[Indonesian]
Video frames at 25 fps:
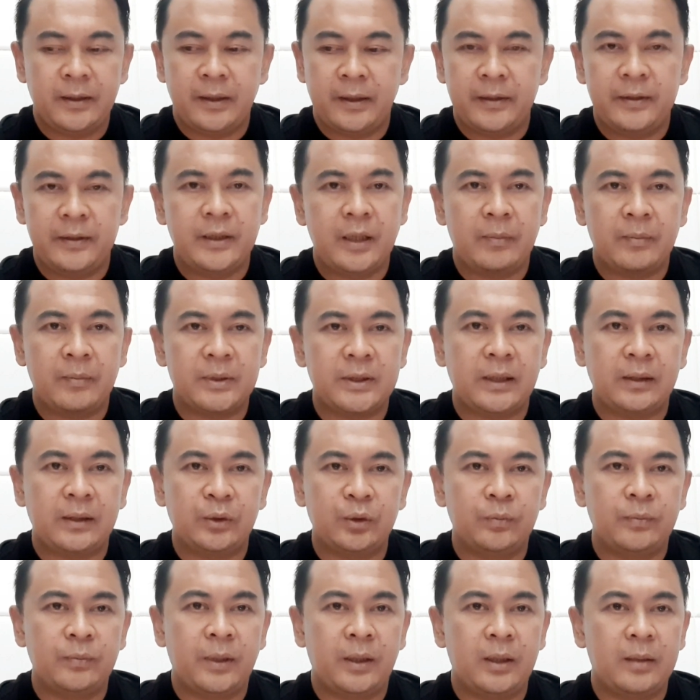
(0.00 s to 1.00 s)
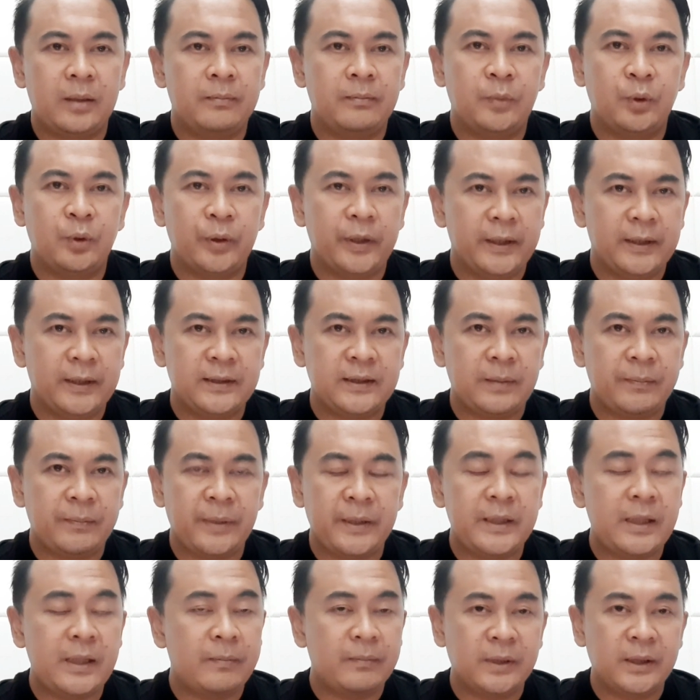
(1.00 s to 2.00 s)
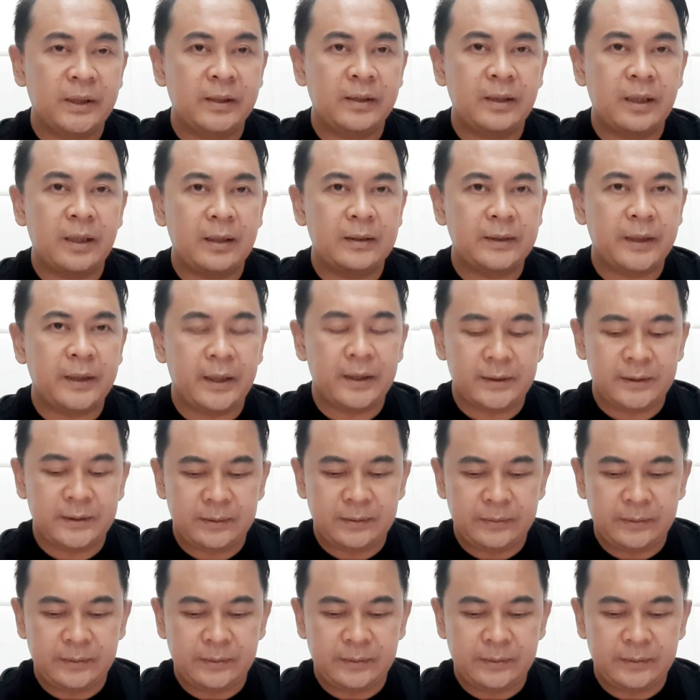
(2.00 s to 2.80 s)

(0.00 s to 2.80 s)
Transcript: dari jam 1 malam mungkin sampai jam 3 saya